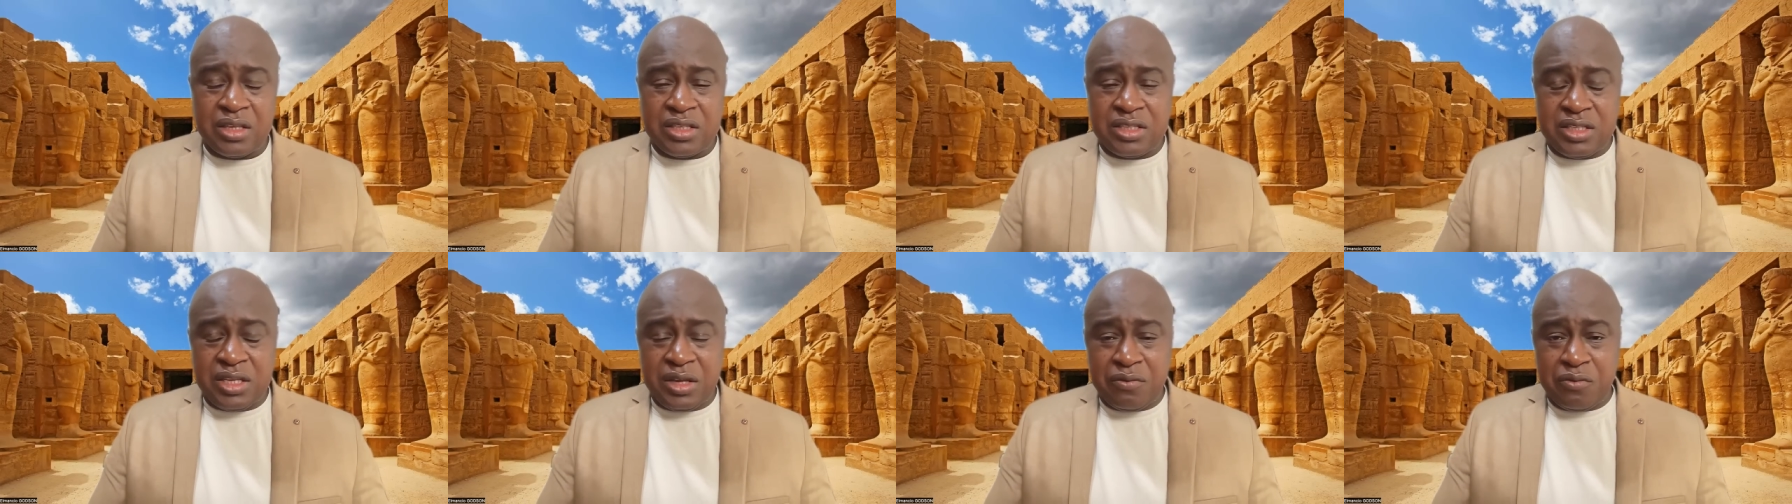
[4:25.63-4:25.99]

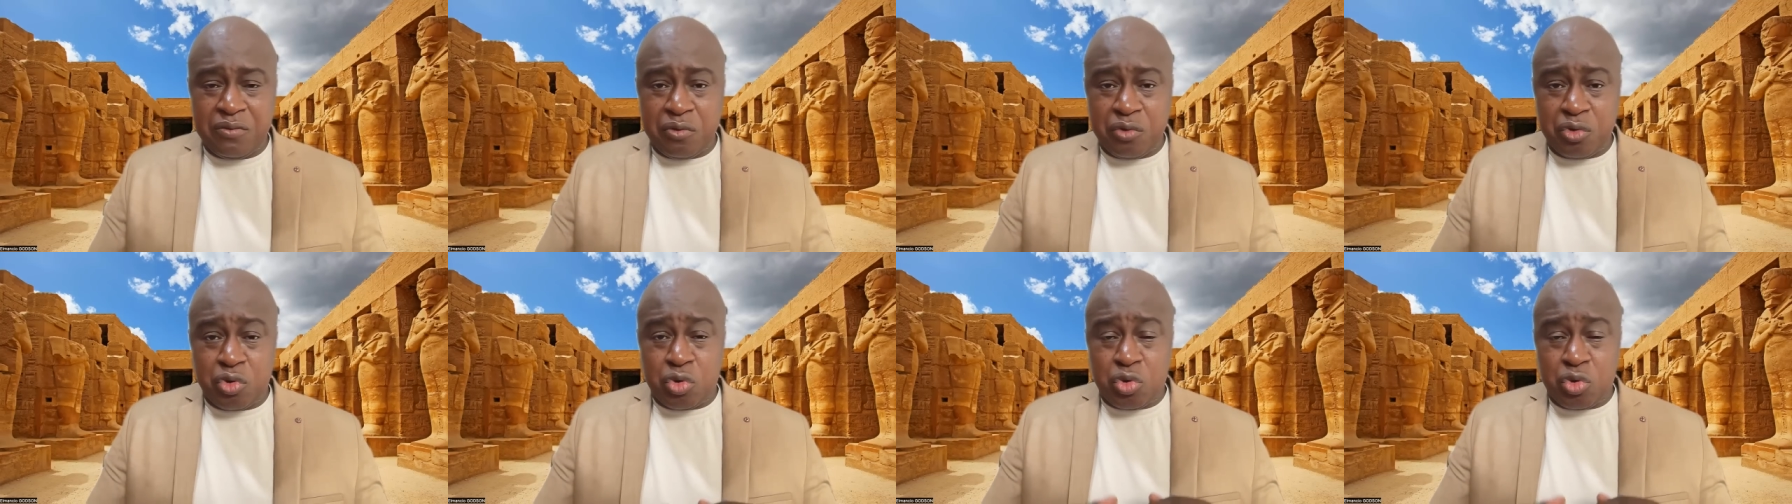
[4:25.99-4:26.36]
si
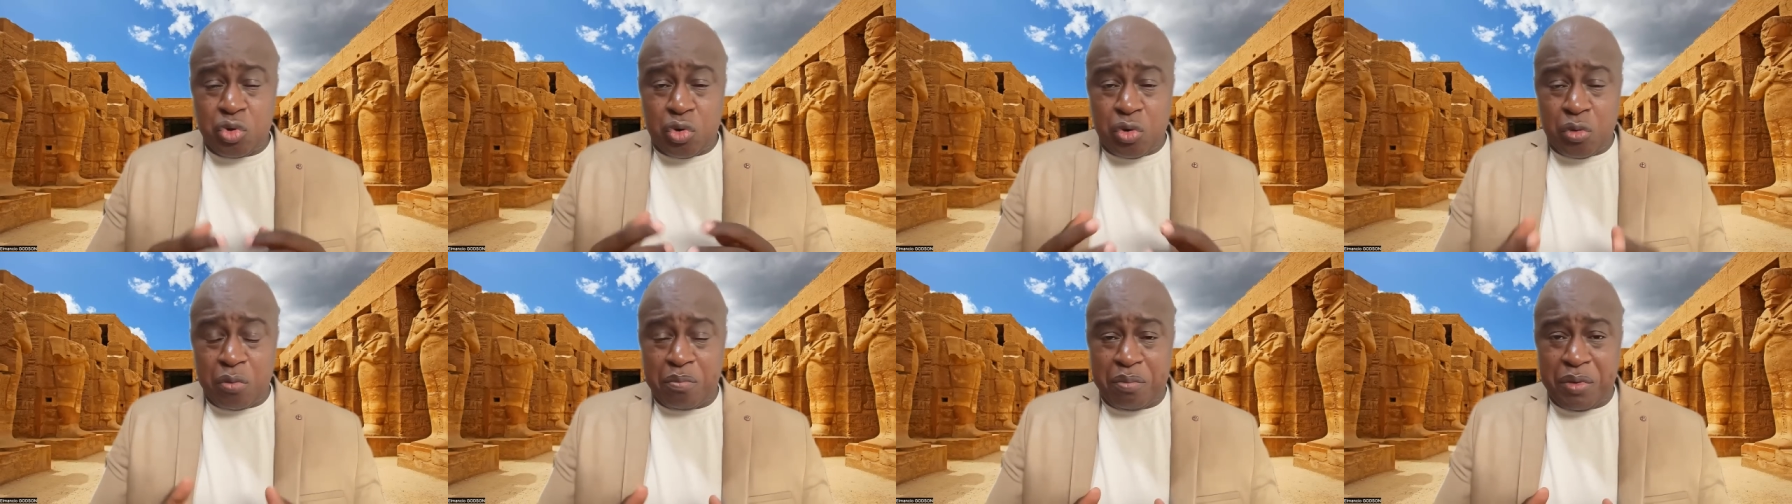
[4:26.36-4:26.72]
vous
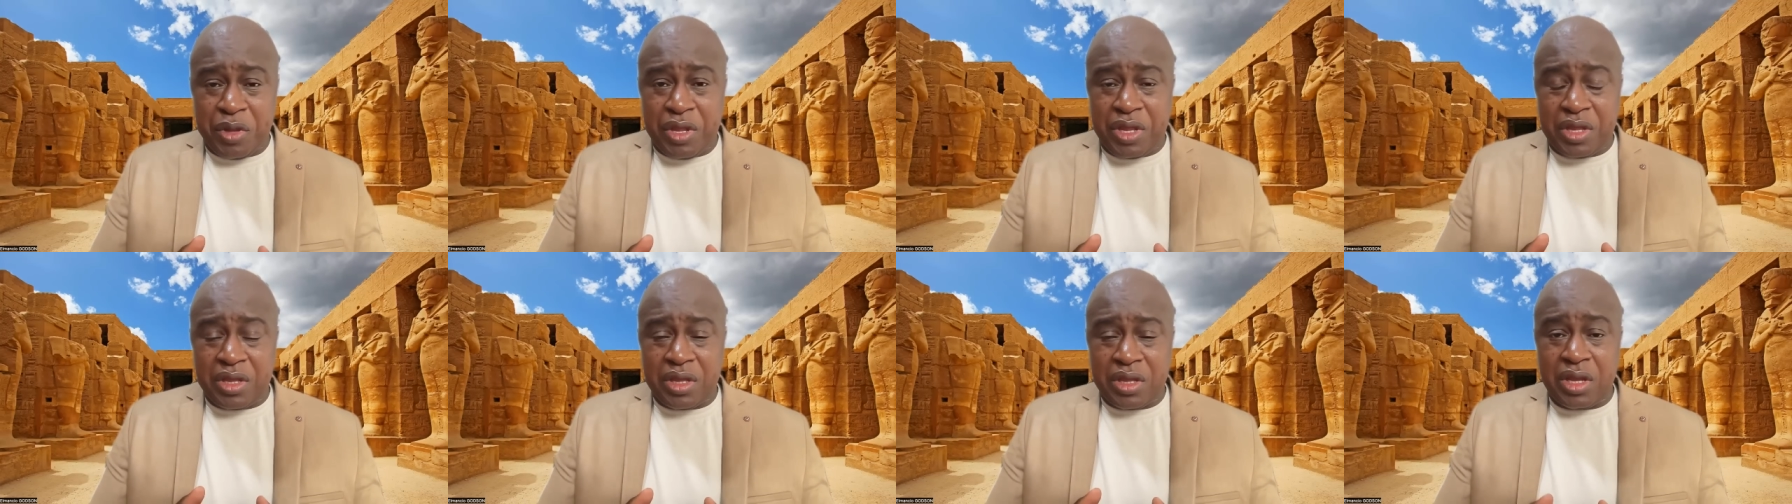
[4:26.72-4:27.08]

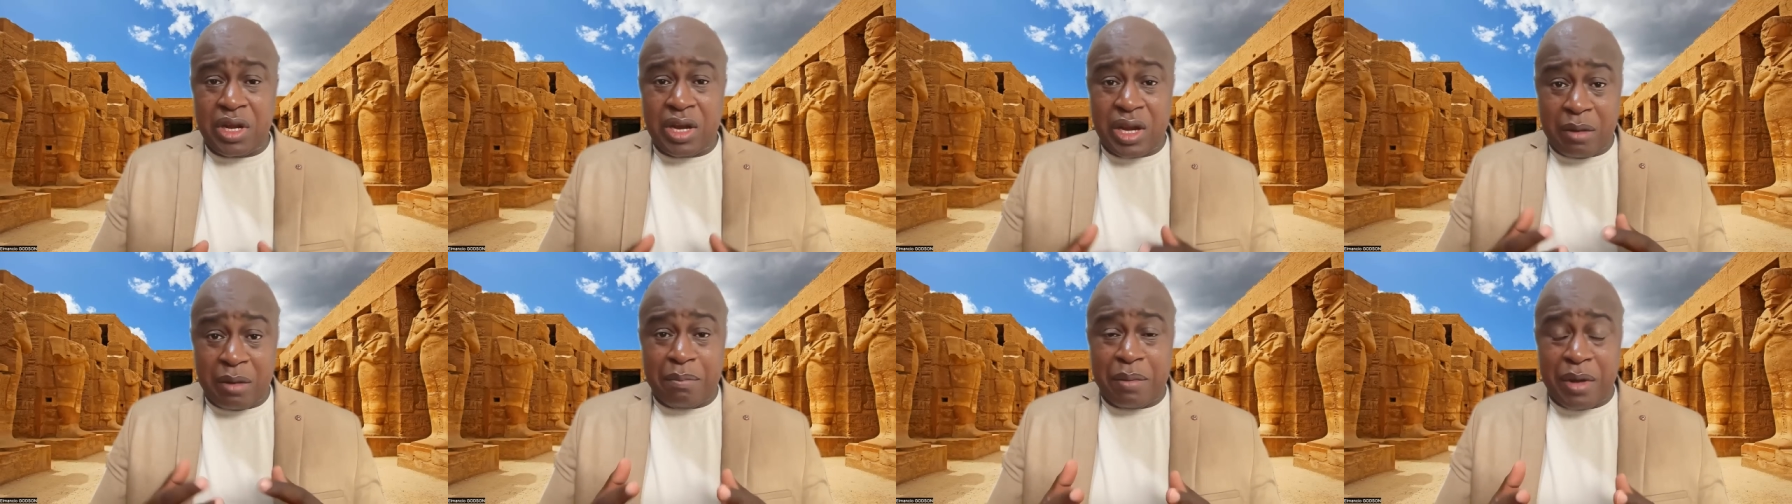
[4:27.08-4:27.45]
trompez
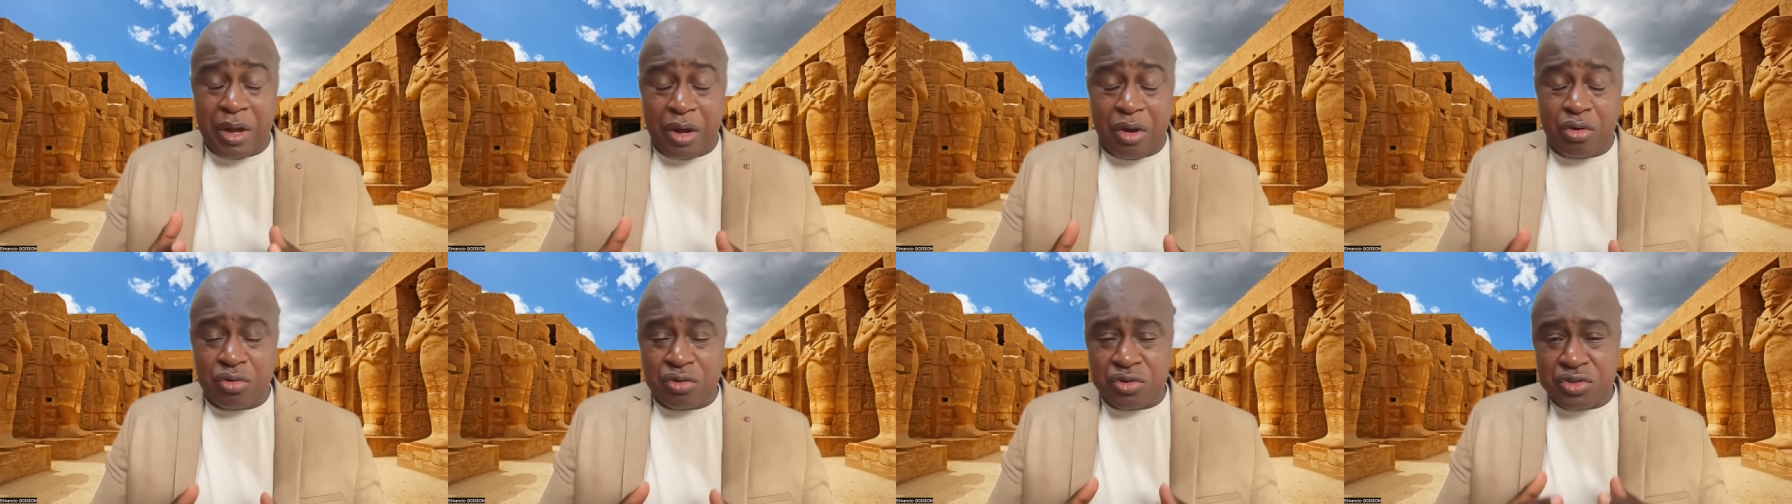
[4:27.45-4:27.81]
la
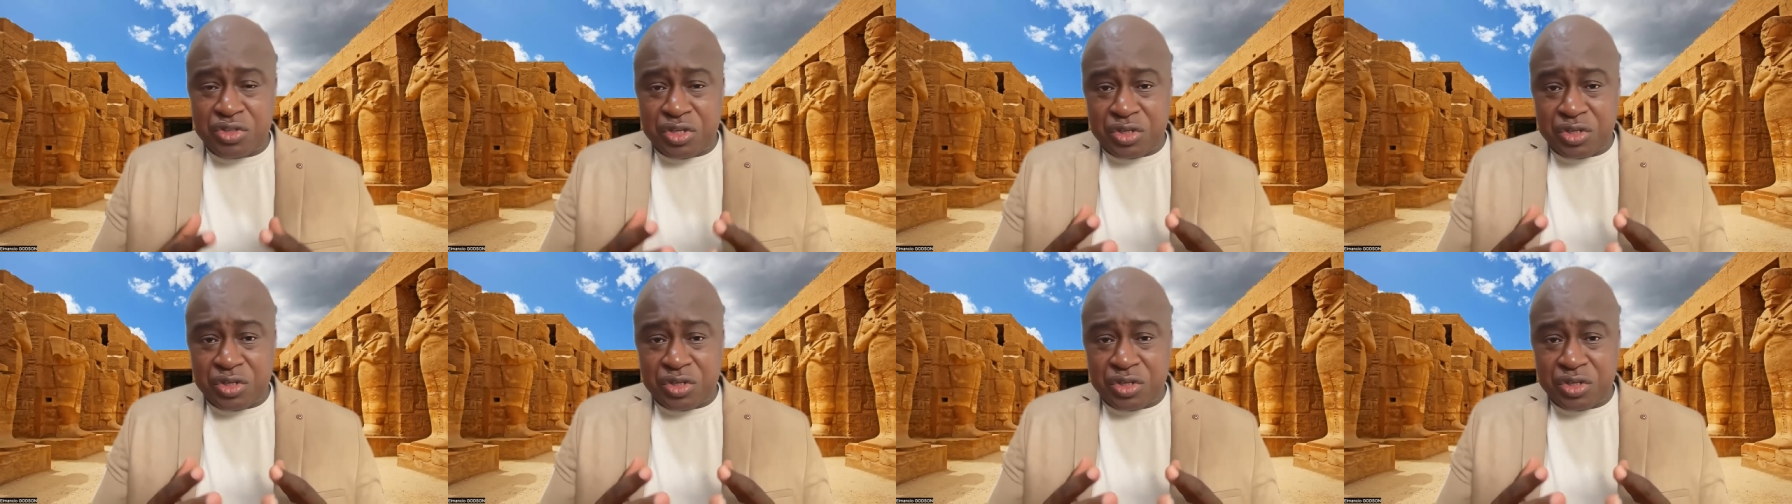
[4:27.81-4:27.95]
parole,